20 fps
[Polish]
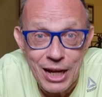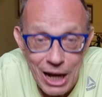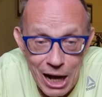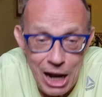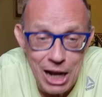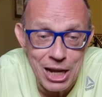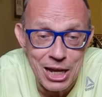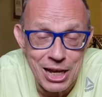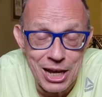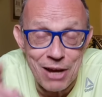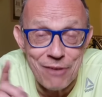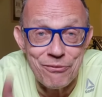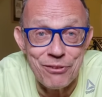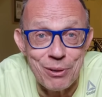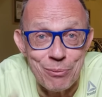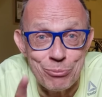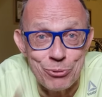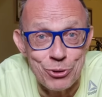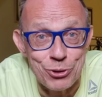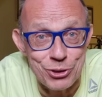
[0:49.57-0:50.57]
Ale ja
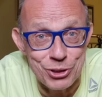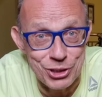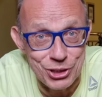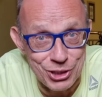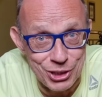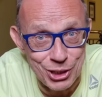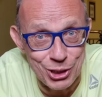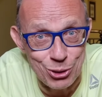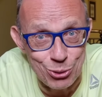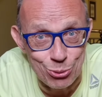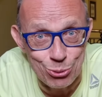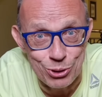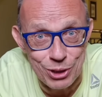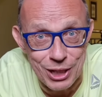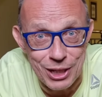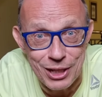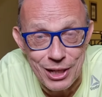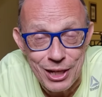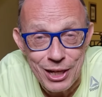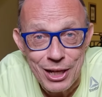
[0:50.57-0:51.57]
wiem, co się dzieje tutaj.
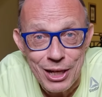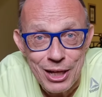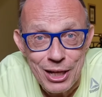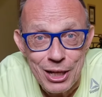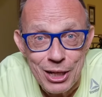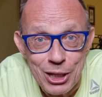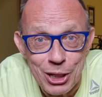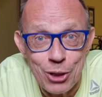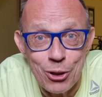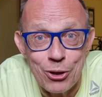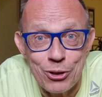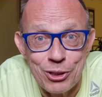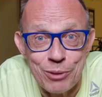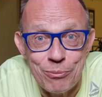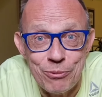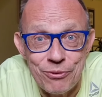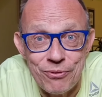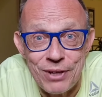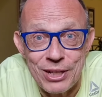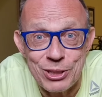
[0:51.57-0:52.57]
I o tym
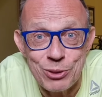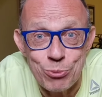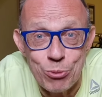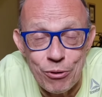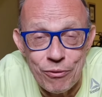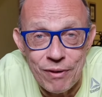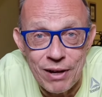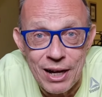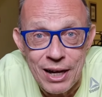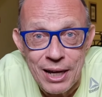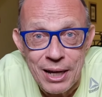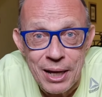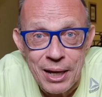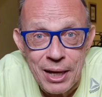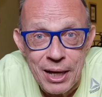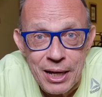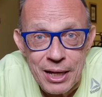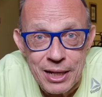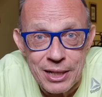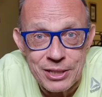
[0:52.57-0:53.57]
dwa słowa,
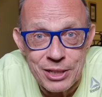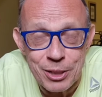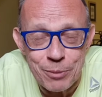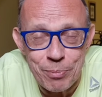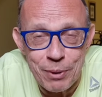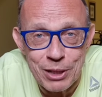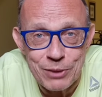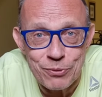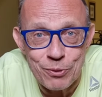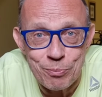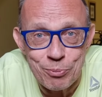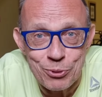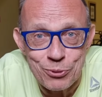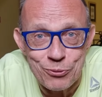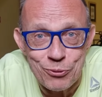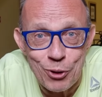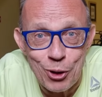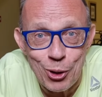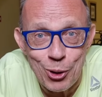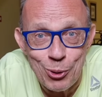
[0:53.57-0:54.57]
jeżeli Państwo
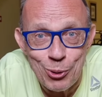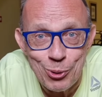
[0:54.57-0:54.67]
pozwolą.